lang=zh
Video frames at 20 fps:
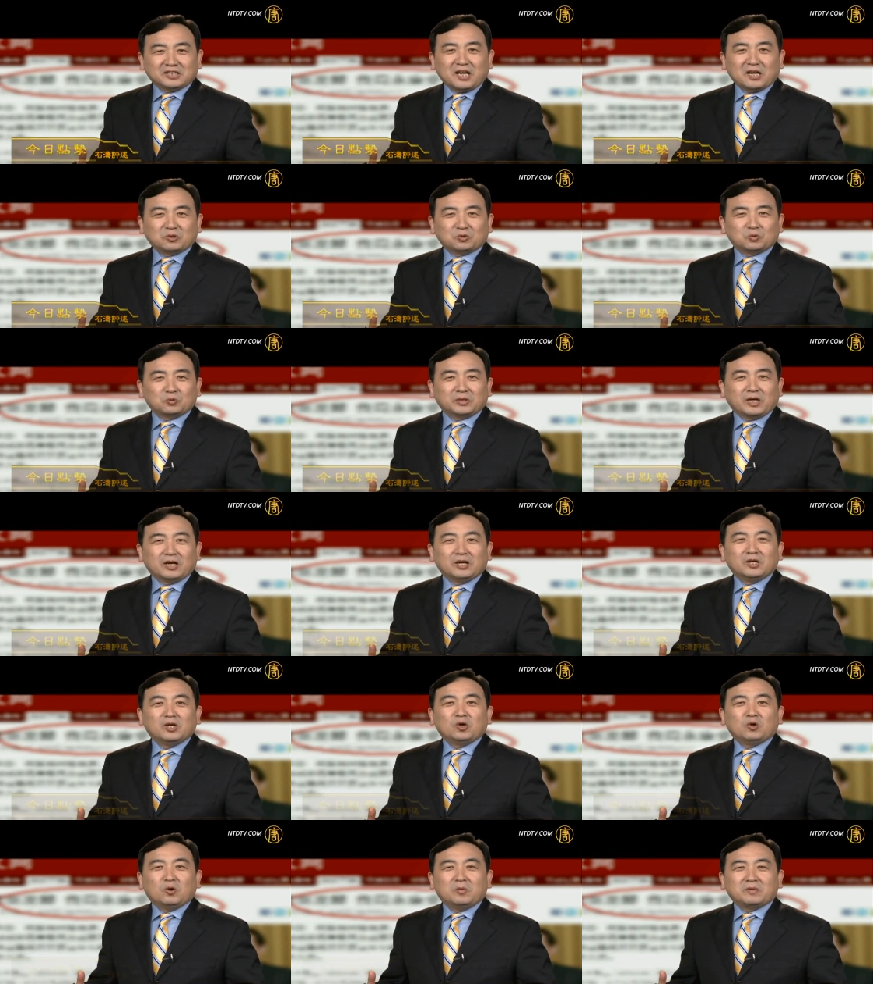当中呢，
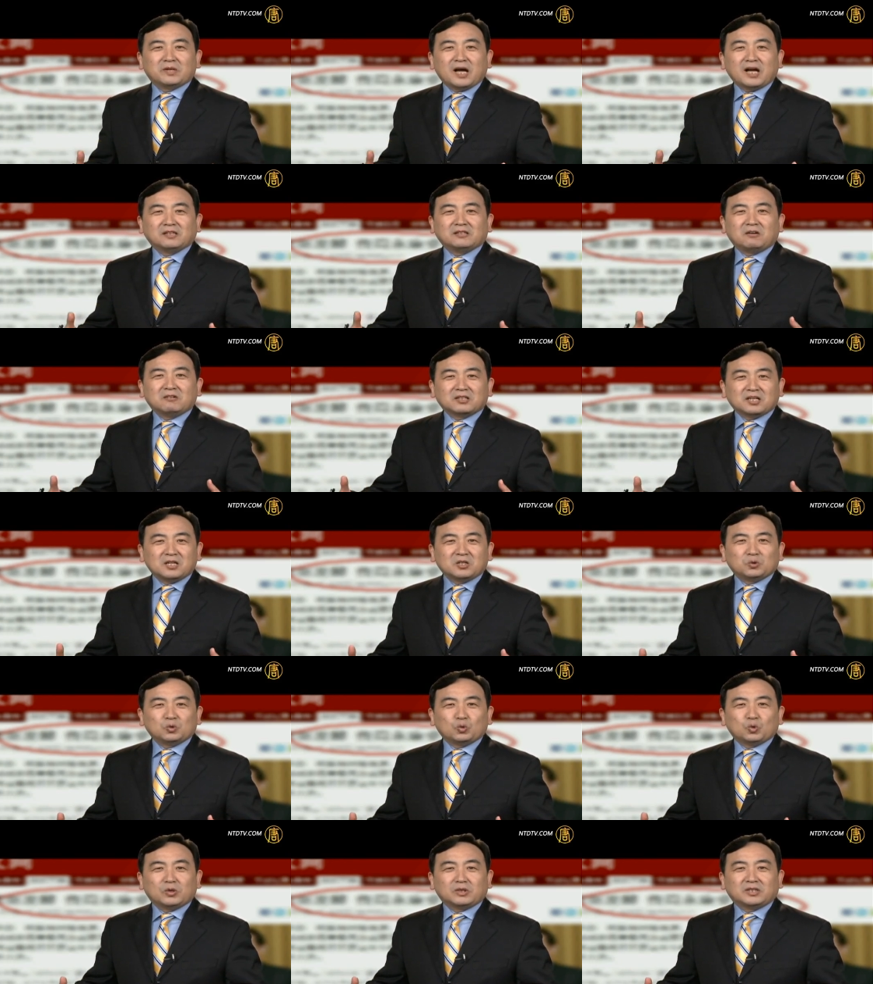我们看到
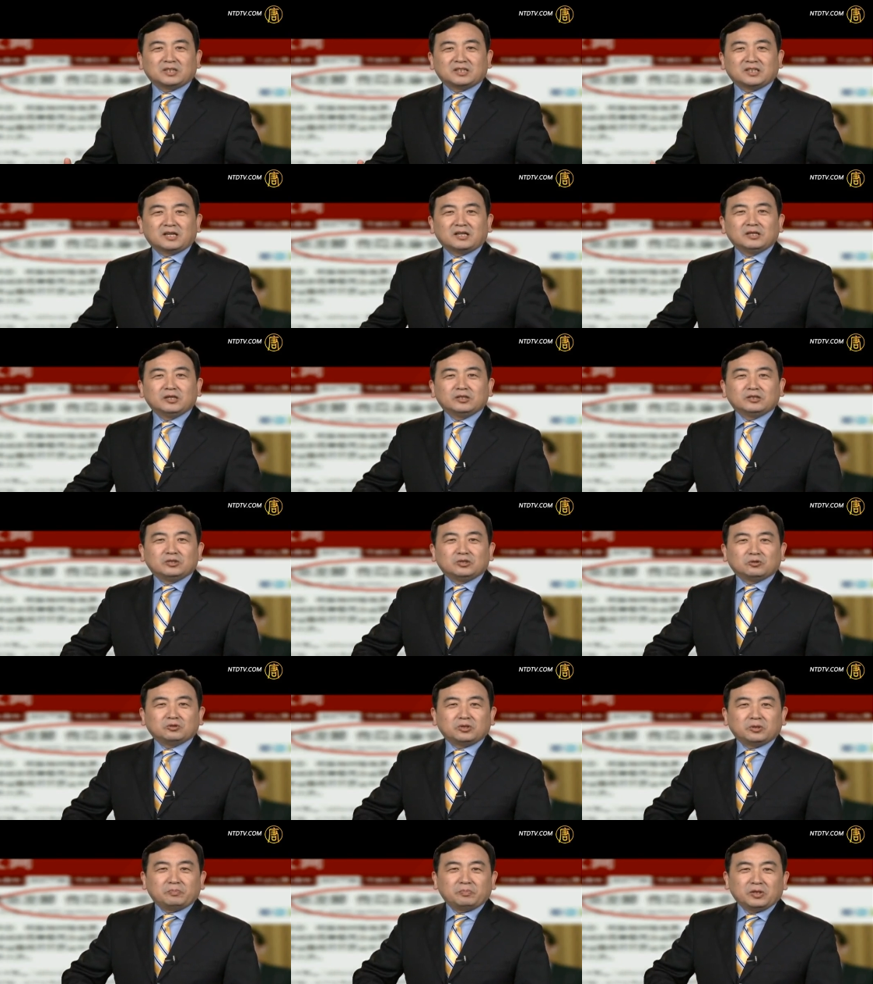更多的呢，
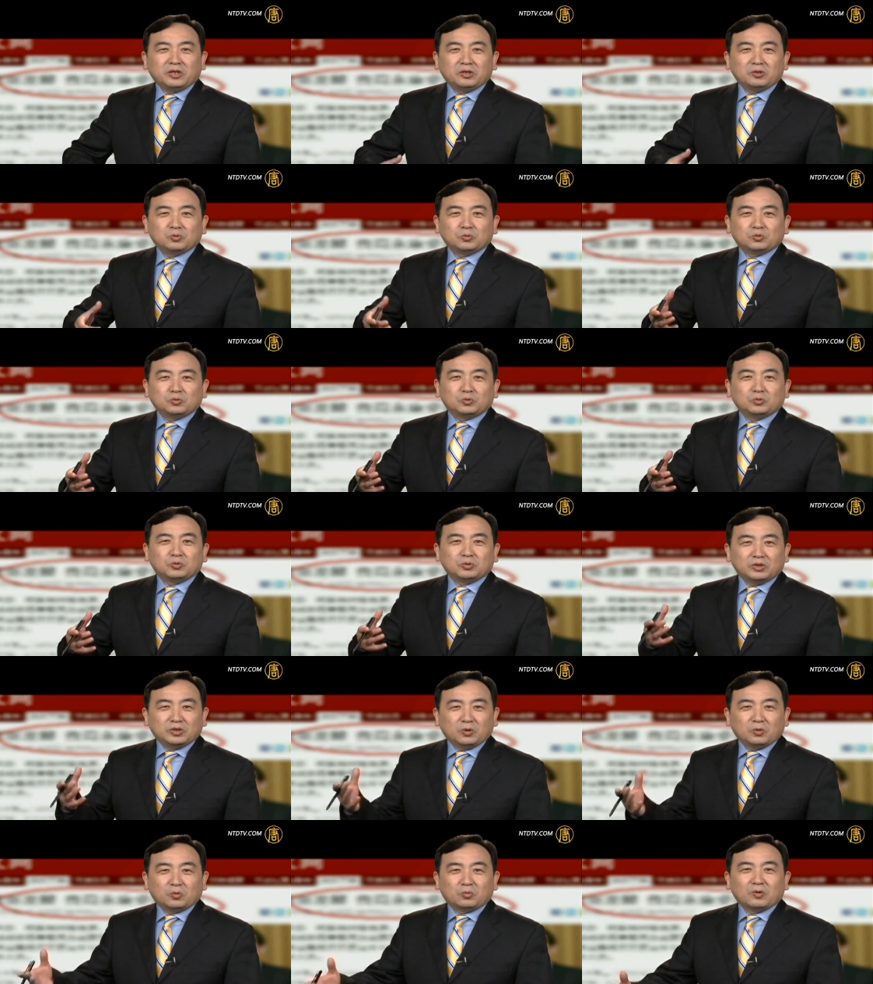就是披露出
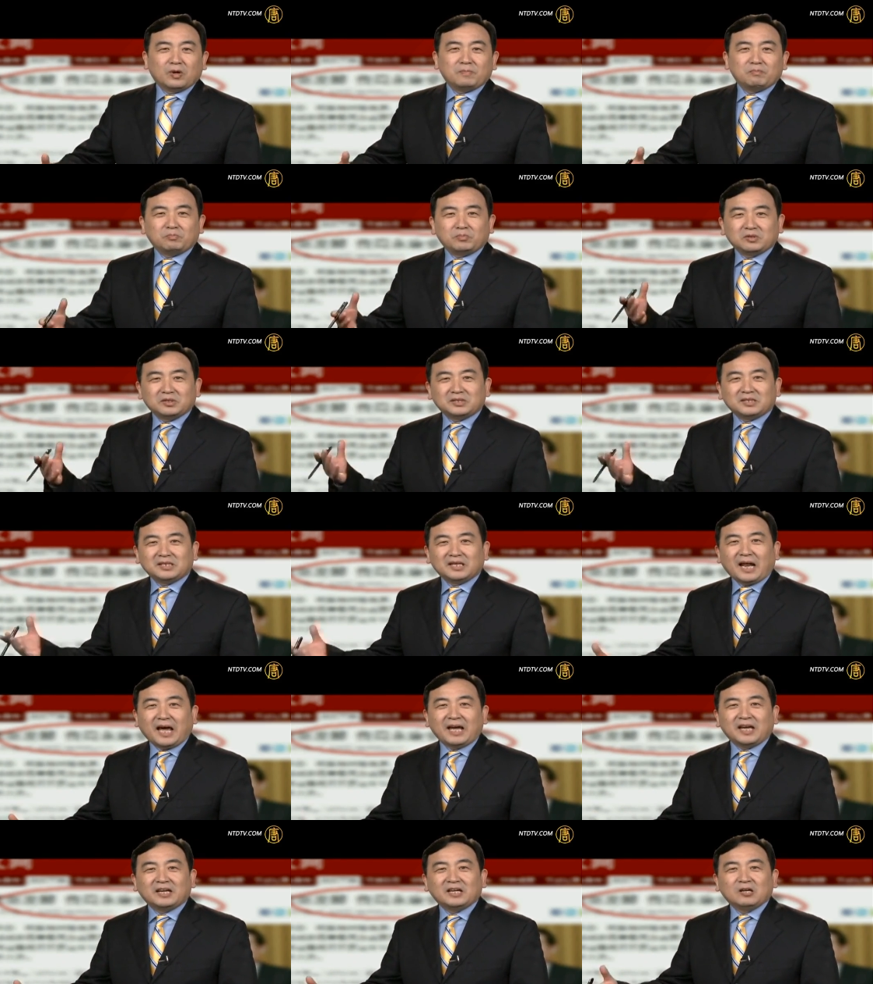有关薄熙
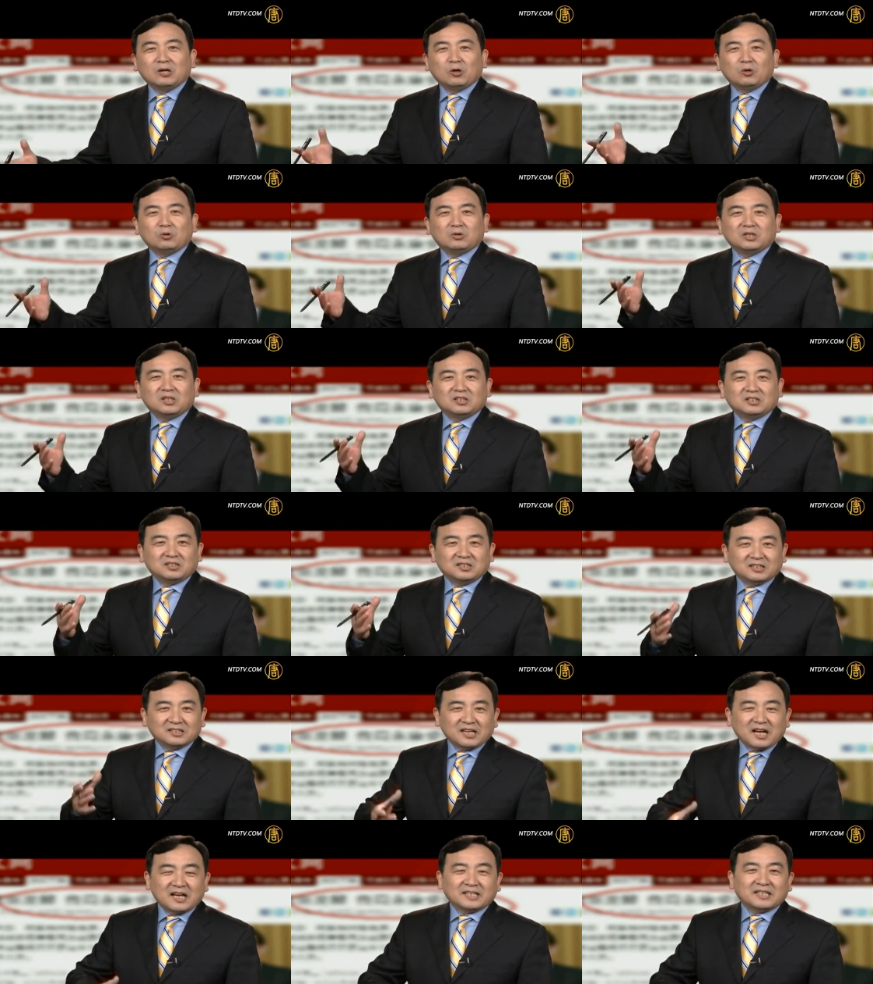来或
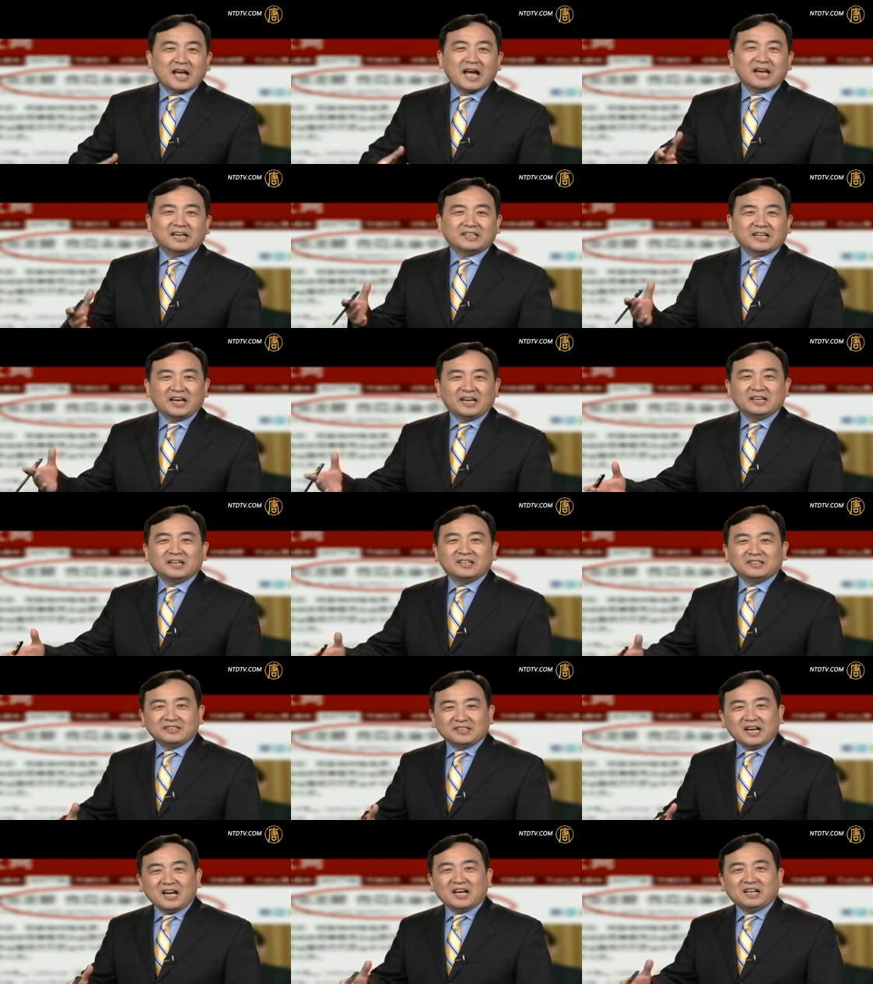和他太太
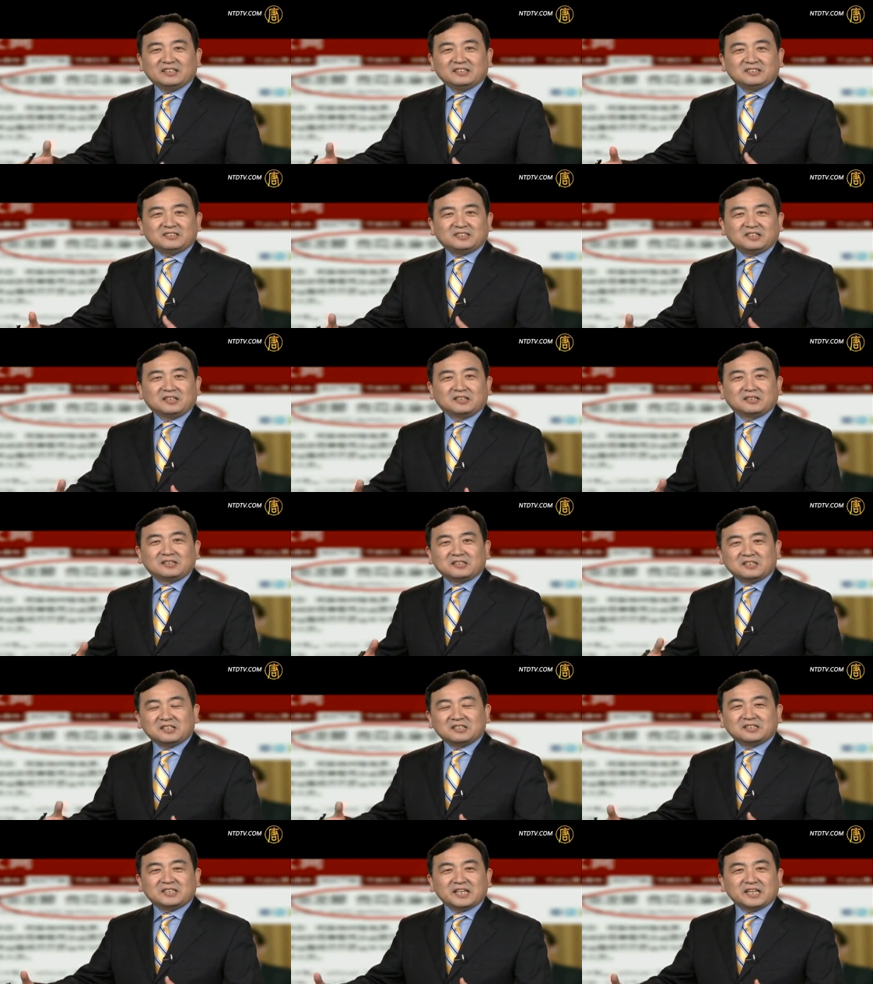那。整
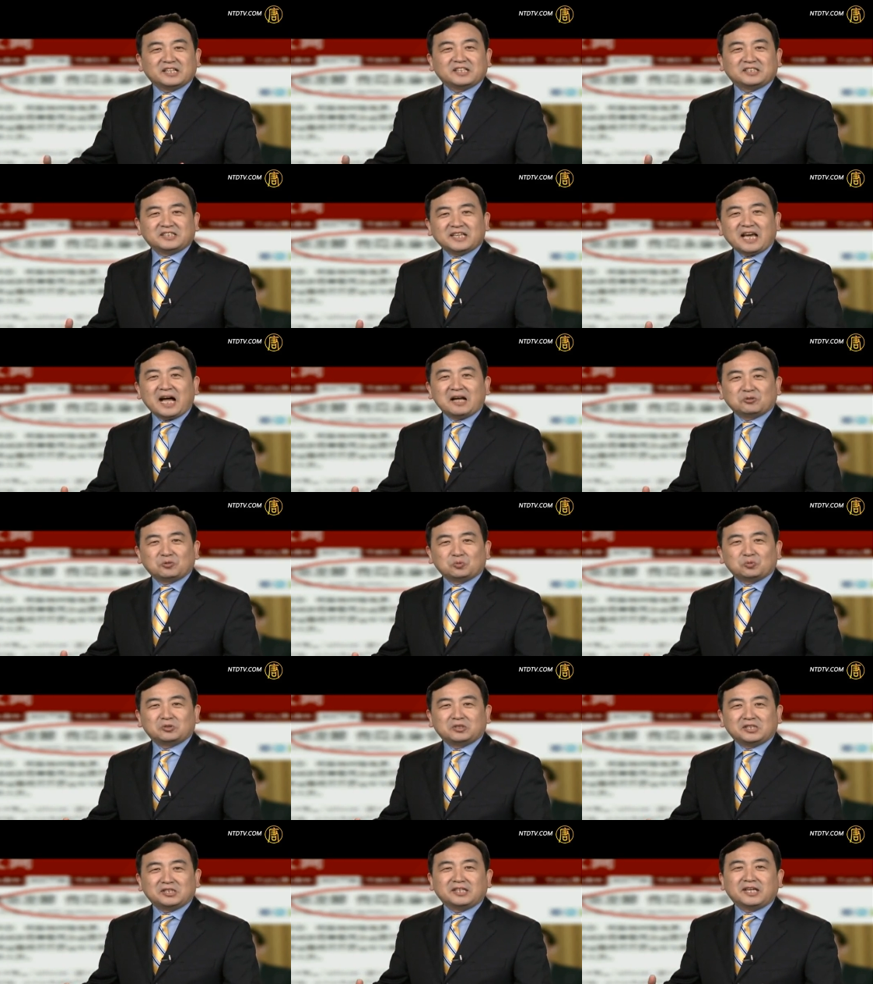个这个家
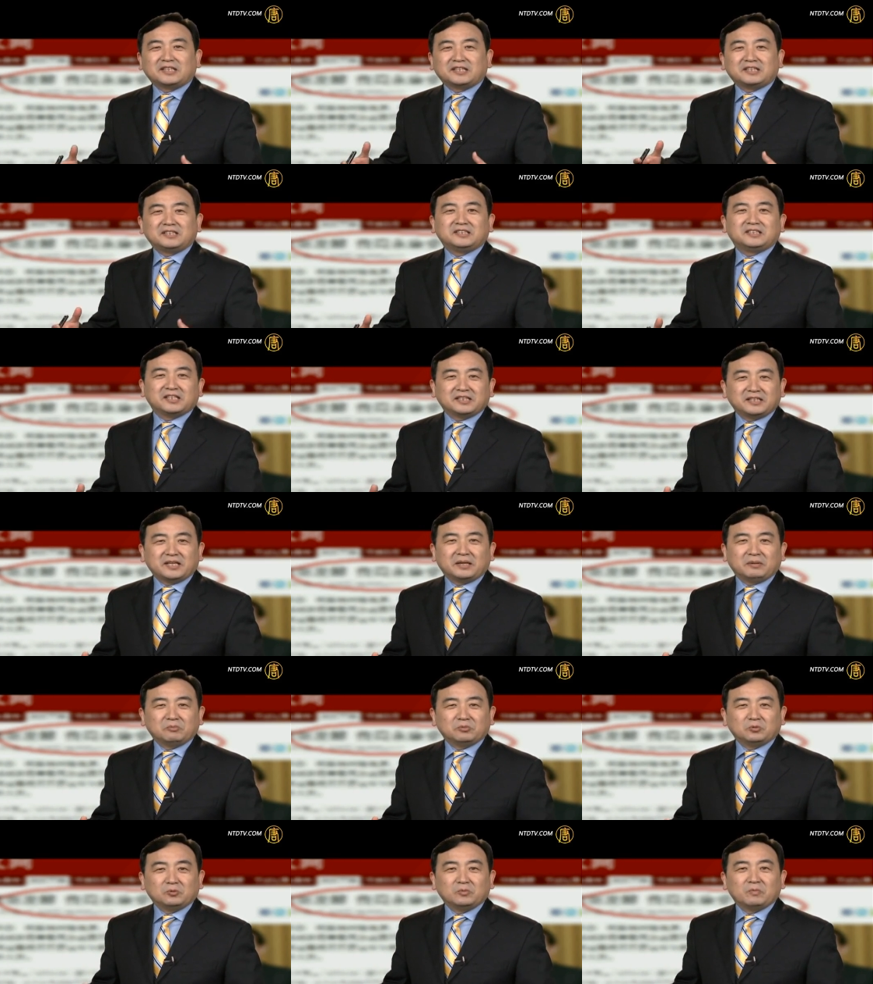族之间的一些内
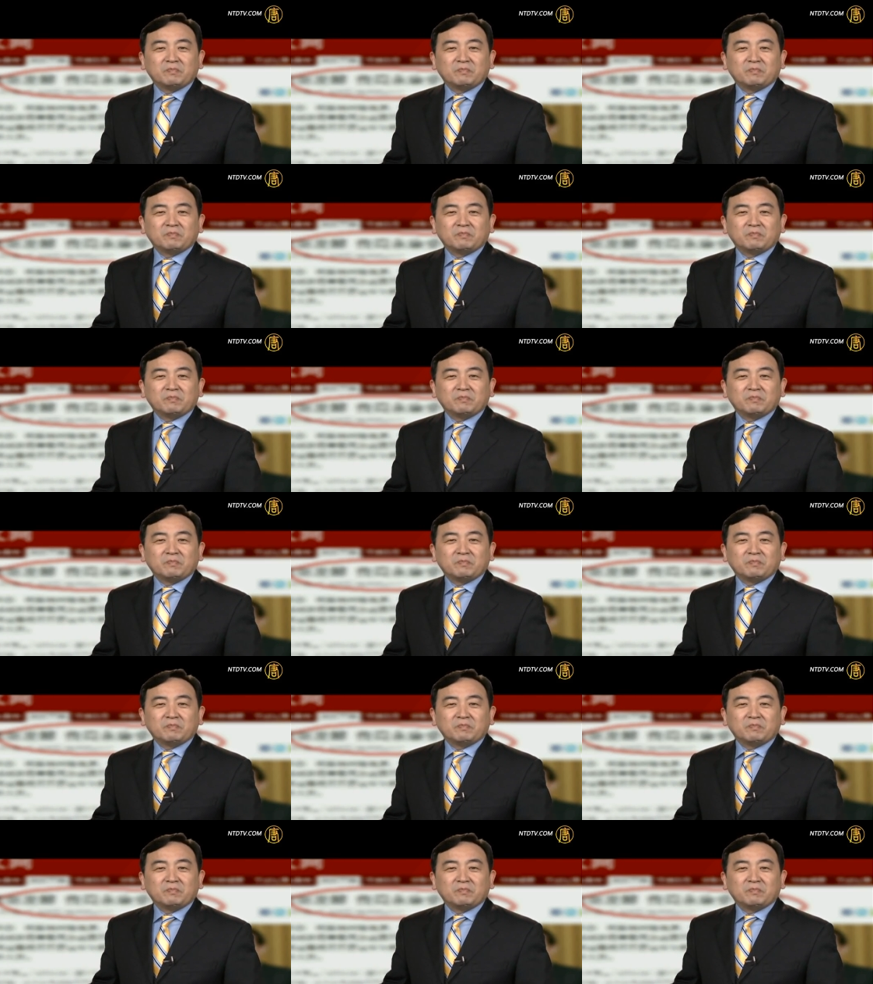幕，